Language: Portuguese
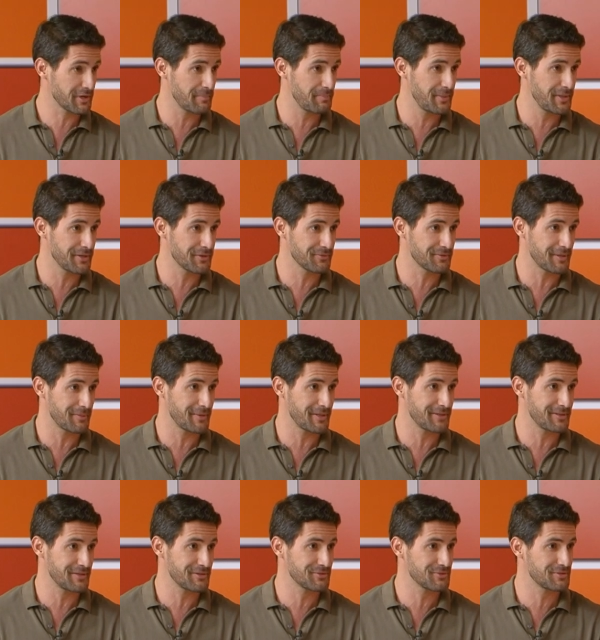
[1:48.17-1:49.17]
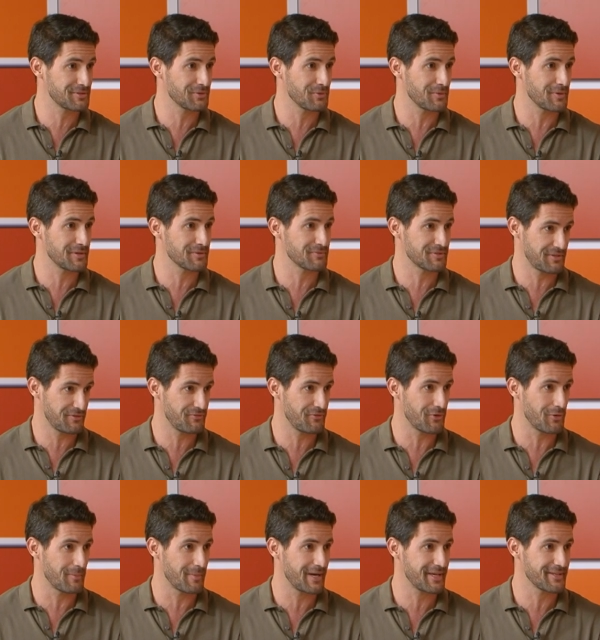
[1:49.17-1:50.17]
piano também desde os cinco anos, você é
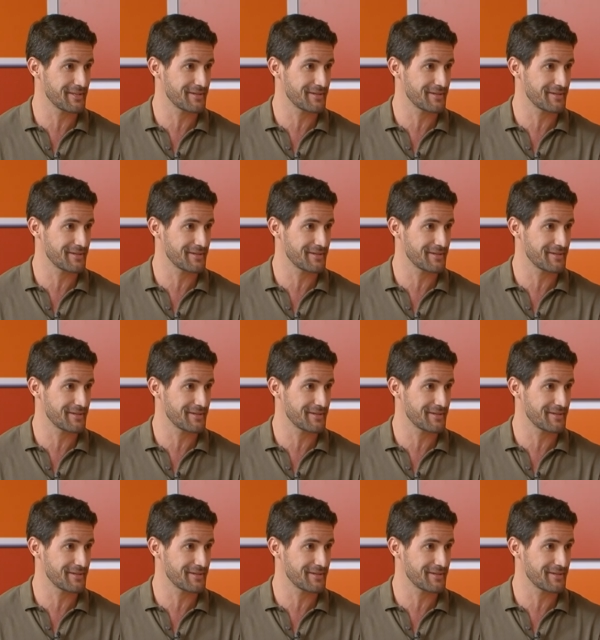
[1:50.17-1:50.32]
formada,